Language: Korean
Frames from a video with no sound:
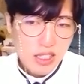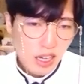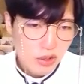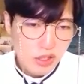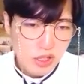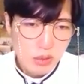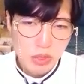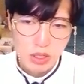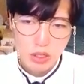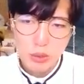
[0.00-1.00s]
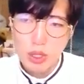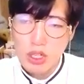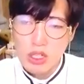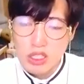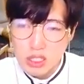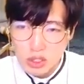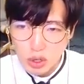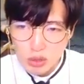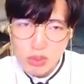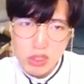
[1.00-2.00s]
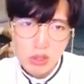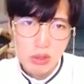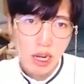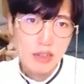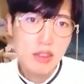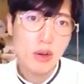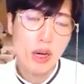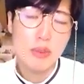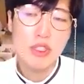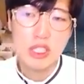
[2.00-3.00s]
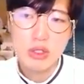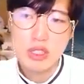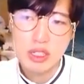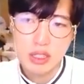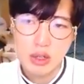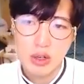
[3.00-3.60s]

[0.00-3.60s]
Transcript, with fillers: 때가 된단 말이에요. 그러면 여러분들을 항상 화면이 이렇잖아요.